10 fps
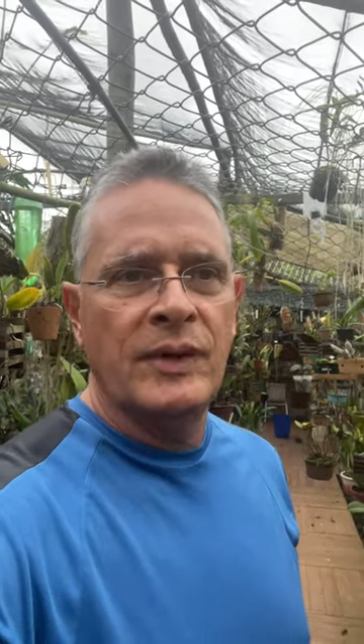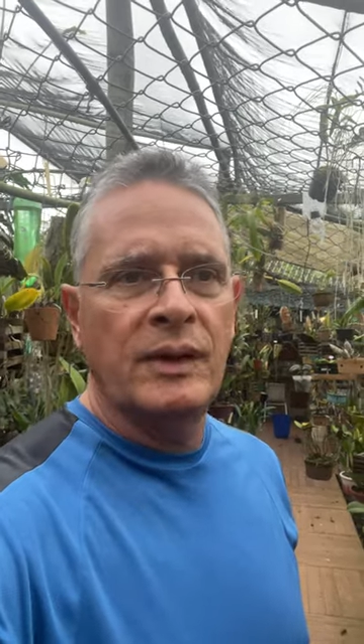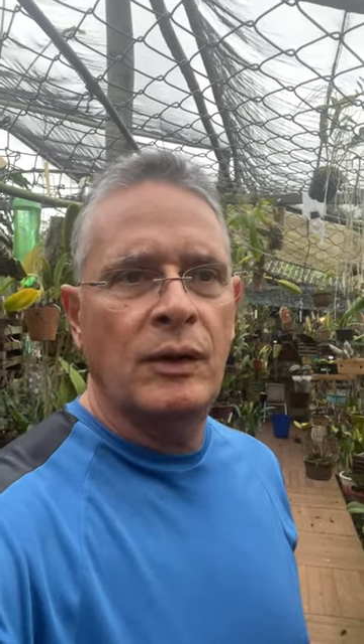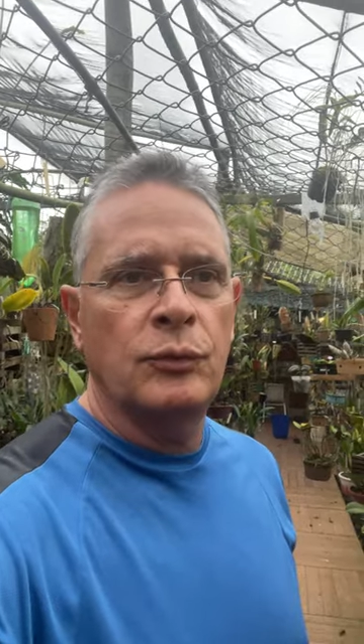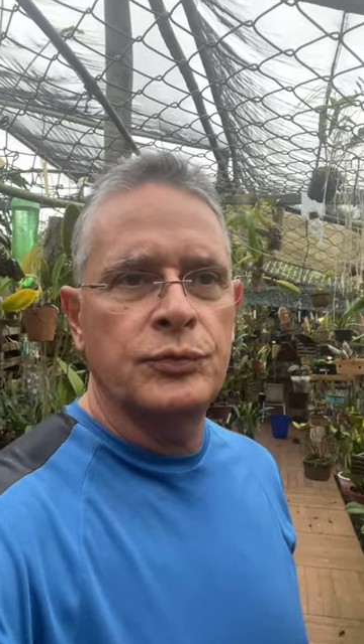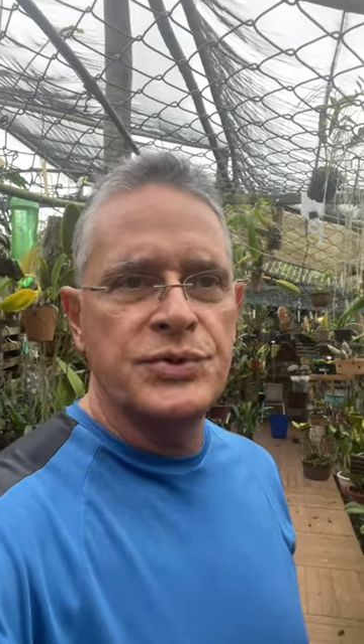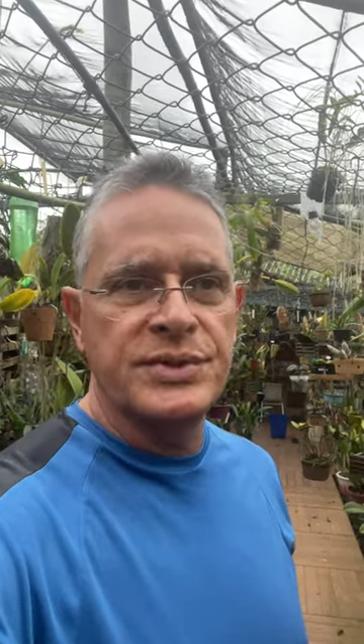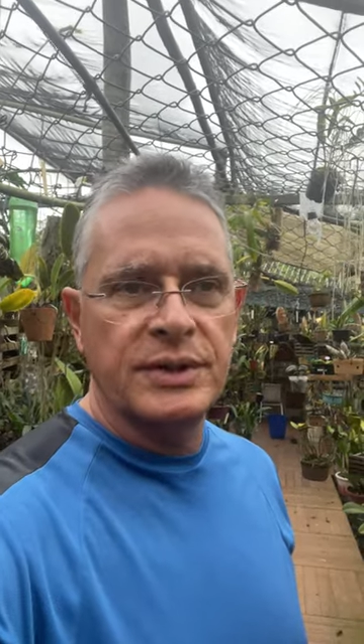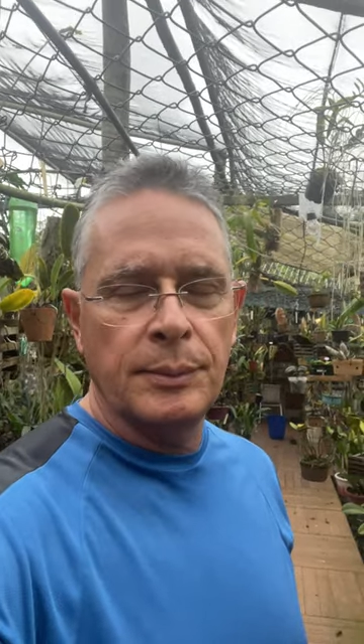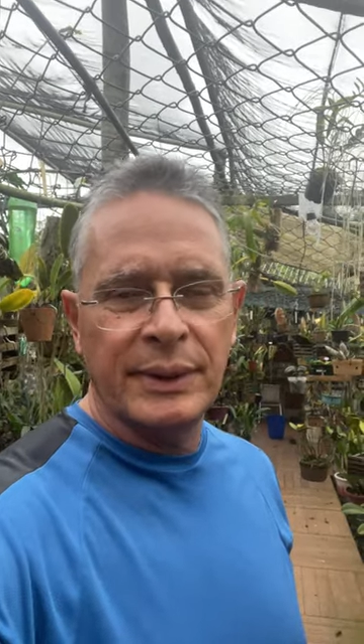que é um
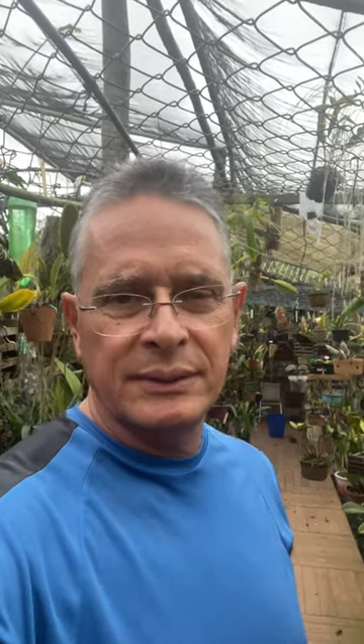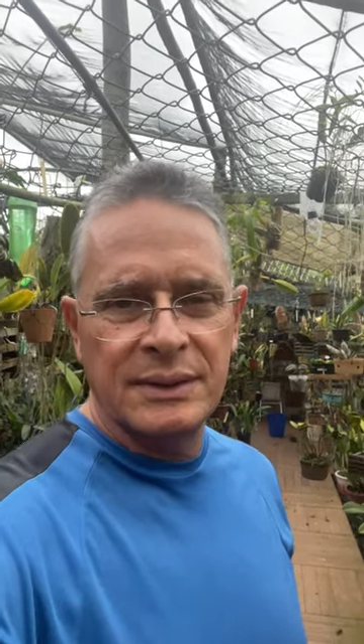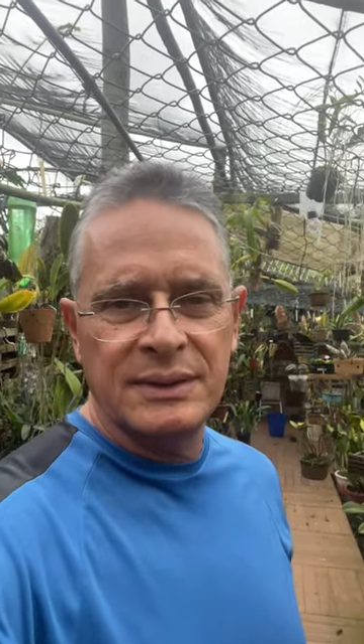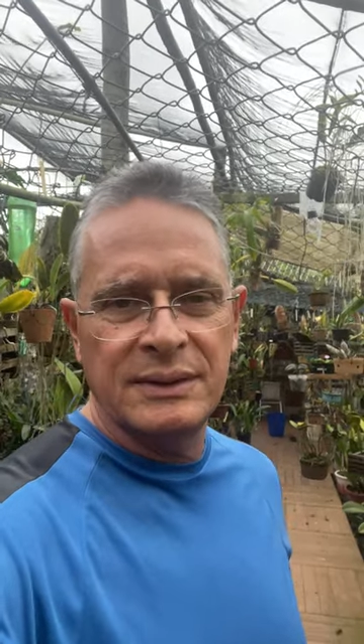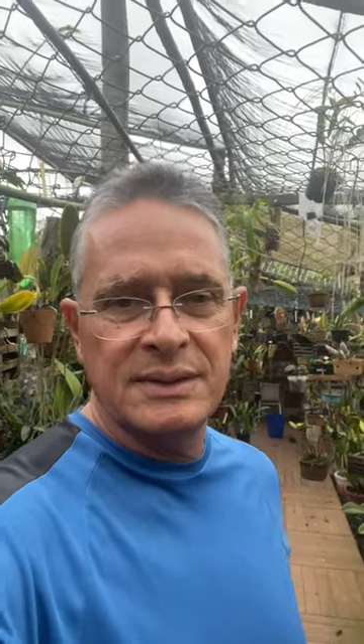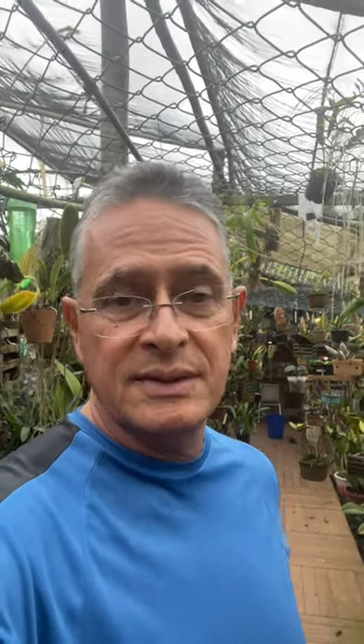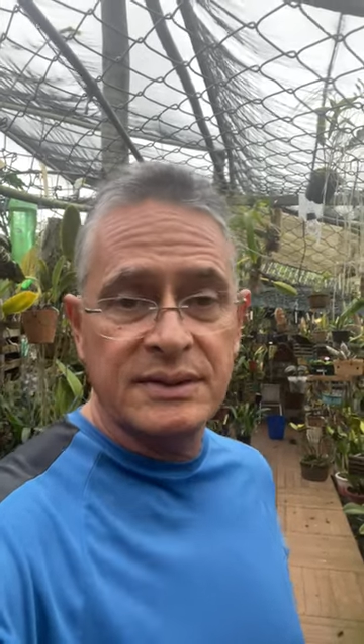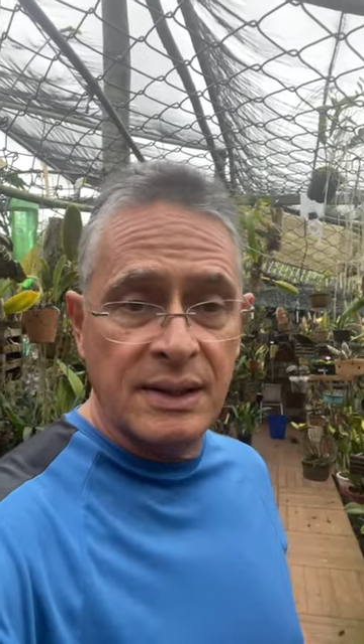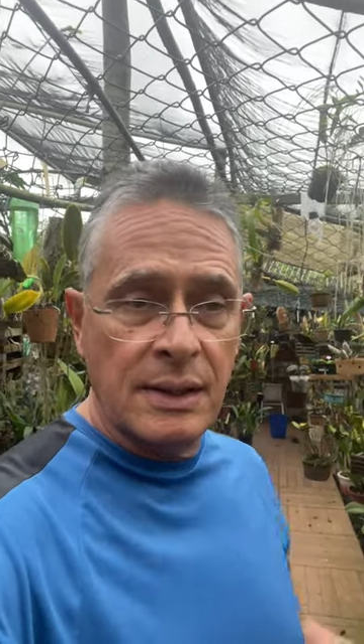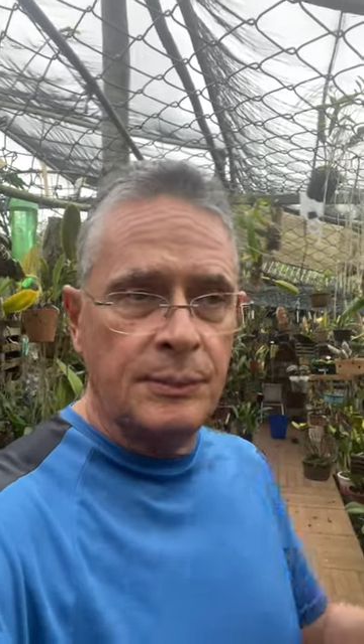fungicida bactericida
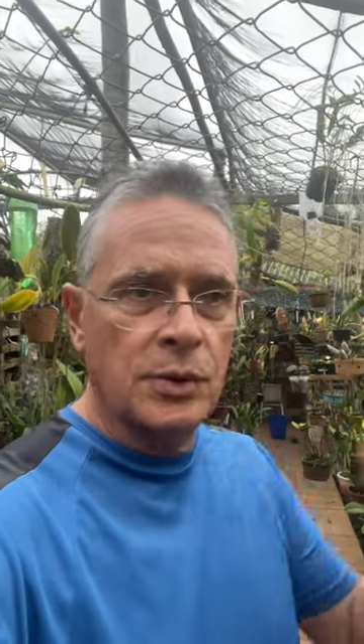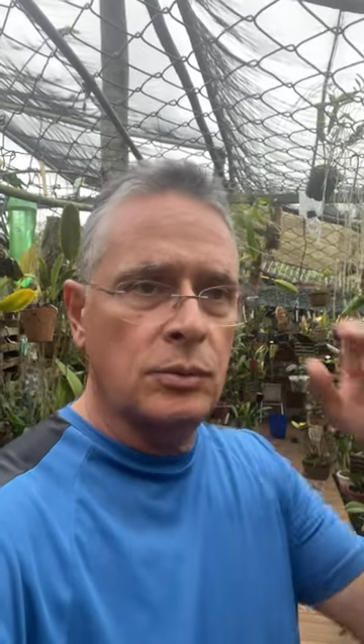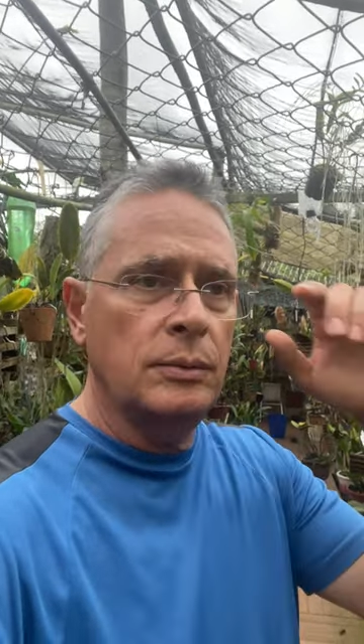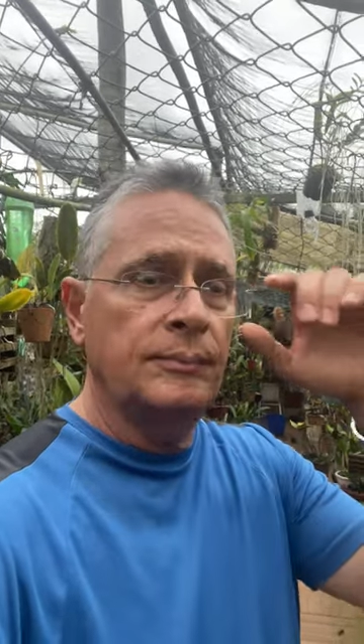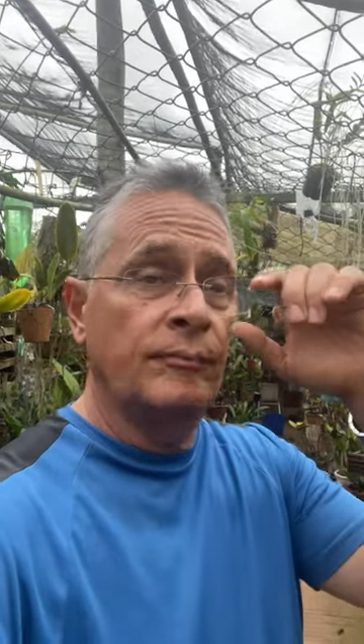sistêmico,